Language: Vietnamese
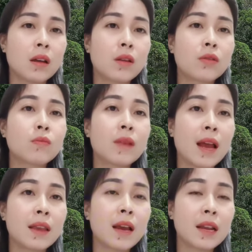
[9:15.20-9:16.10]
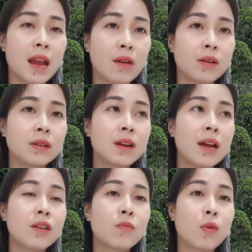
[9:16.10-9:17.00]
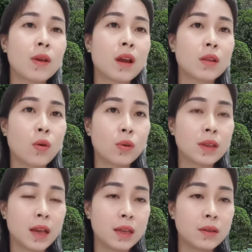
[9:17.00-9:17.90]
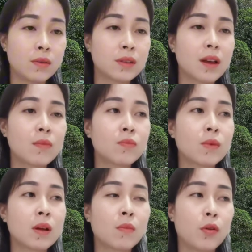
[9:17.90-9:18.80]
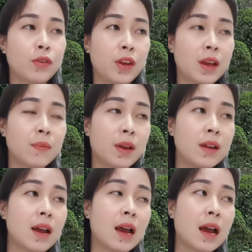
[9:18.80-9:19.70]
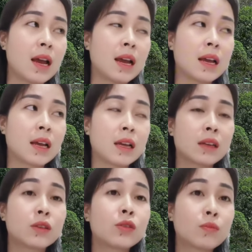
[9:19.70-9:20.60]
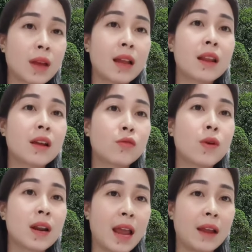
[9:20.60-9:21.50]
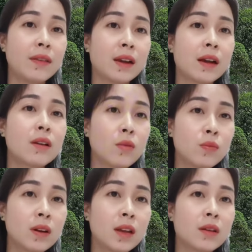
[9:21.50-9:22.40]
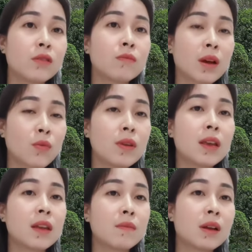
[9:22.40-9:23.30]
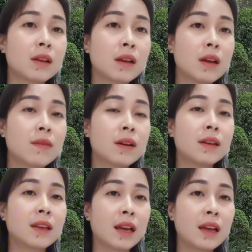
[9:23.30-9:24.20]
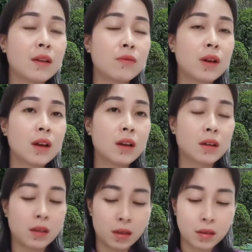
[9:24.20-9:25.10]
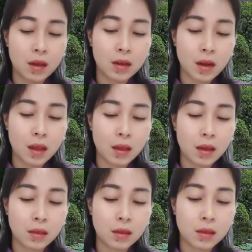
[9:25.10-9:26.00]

do chúng ta như thế nào hưởng đế cho một cái giở tuồng vậy rồi xong mọi chuyện em nghĩ đã chúng ta nên quên lãng và kết thúc nó đi rồi chúng ta quay về chính mình và đừng chạy theo thì trên hiện à,